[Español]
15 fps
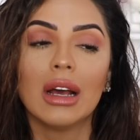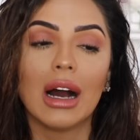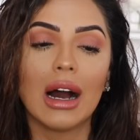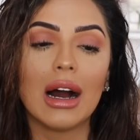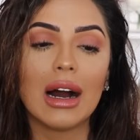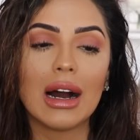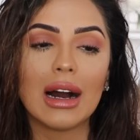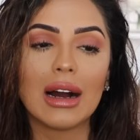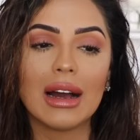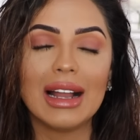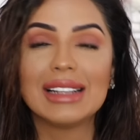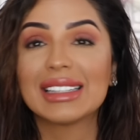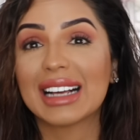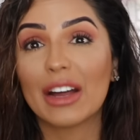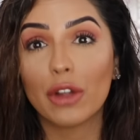Ah,
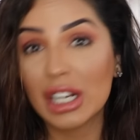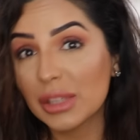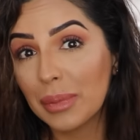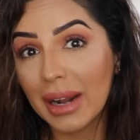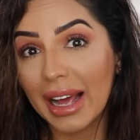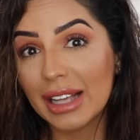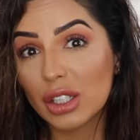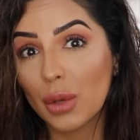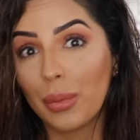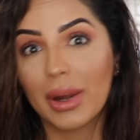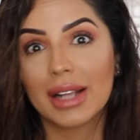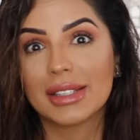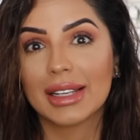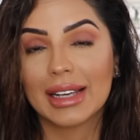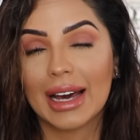el secador es para eso,
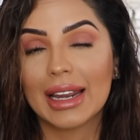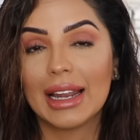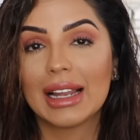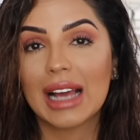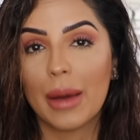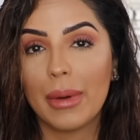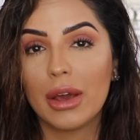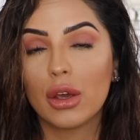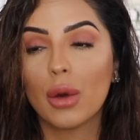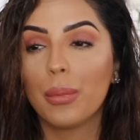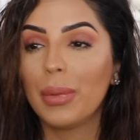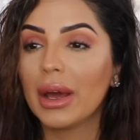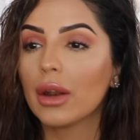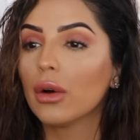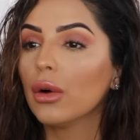para secar el cabello,
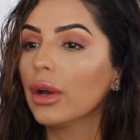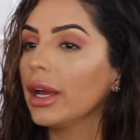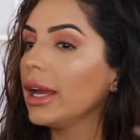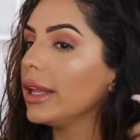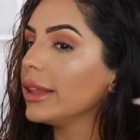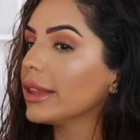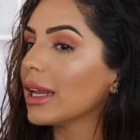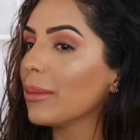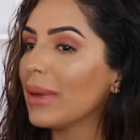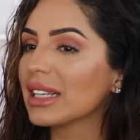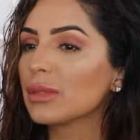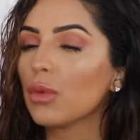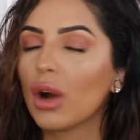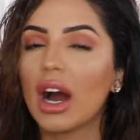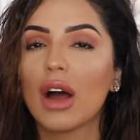pero entre
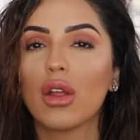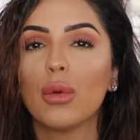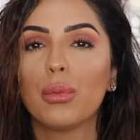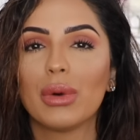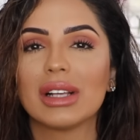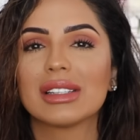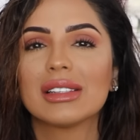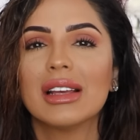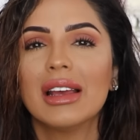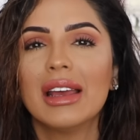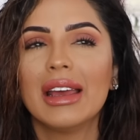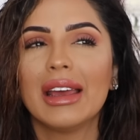más mojado pues